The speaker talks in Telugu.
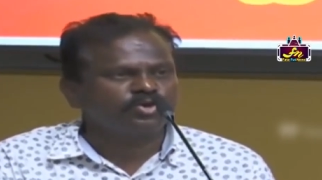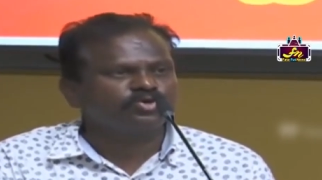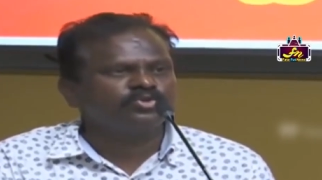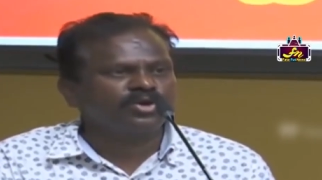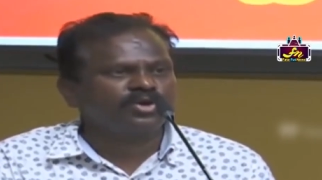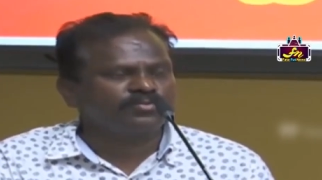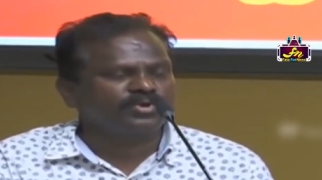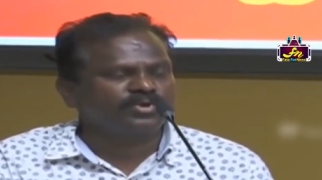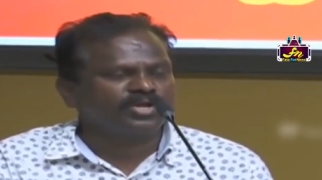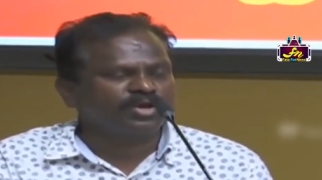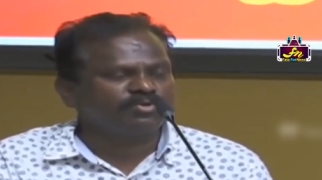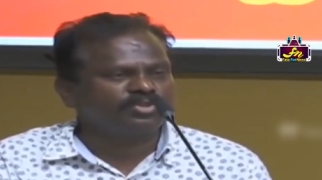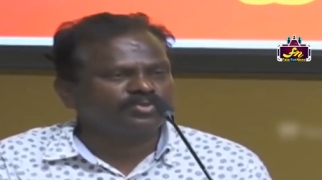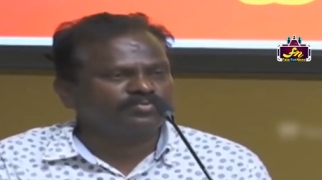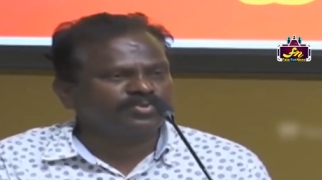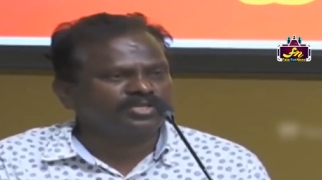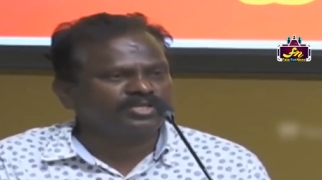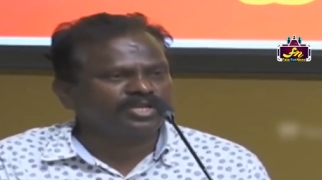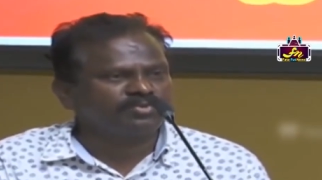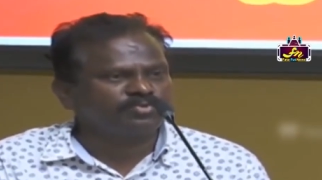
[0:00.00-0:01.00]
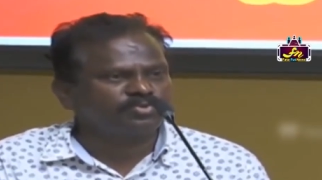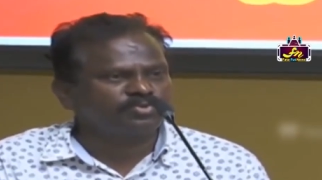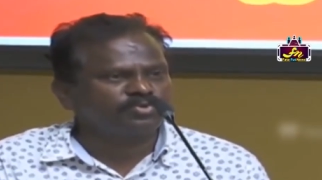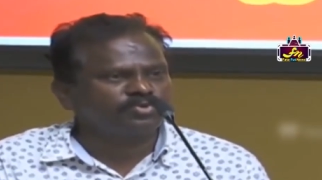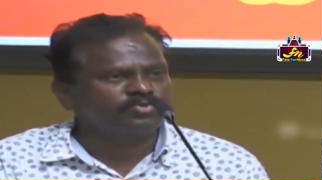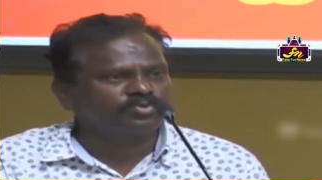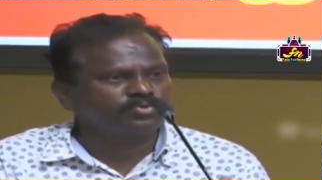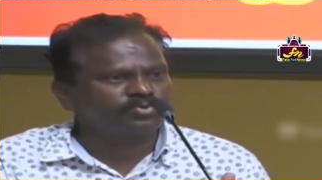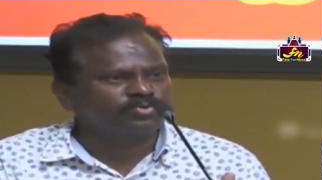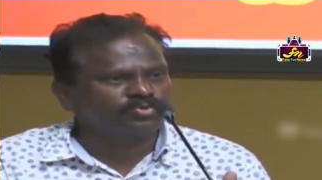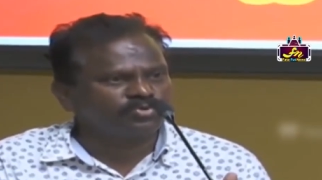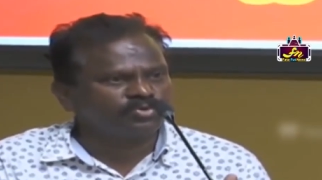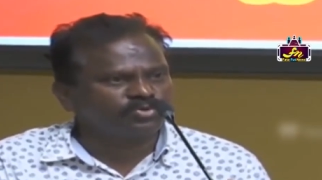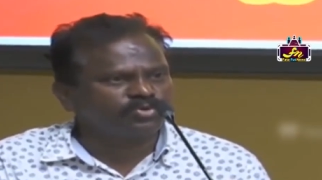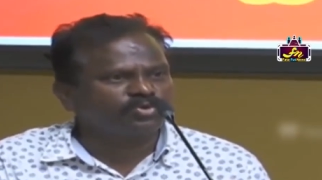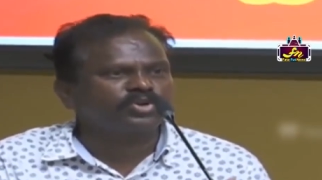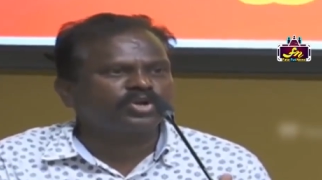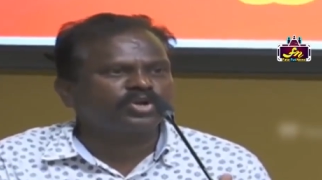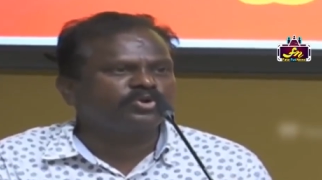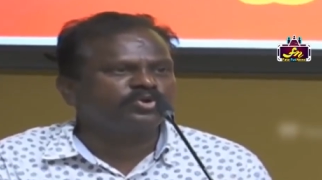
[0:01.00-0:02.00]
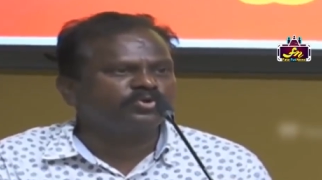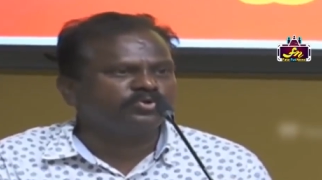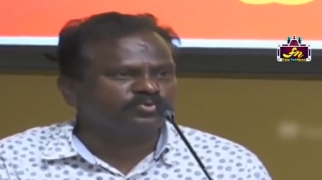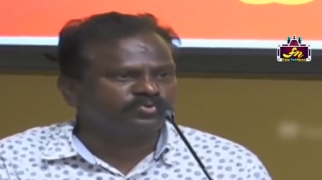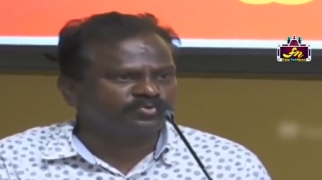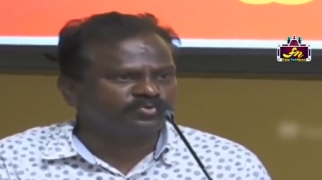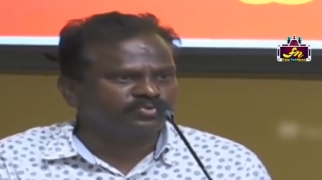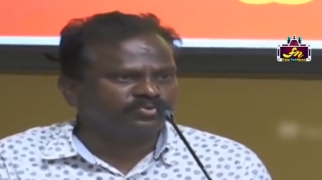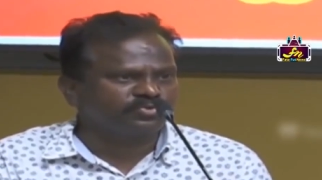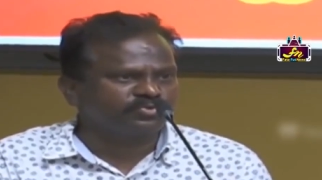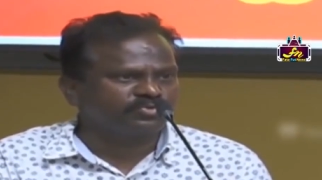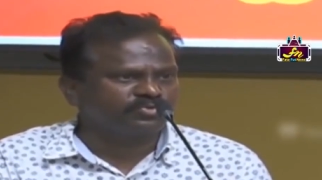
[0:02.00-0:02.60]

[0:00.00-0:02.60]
ఈరోజు అమరావతి ప్రజల ముందు రెండు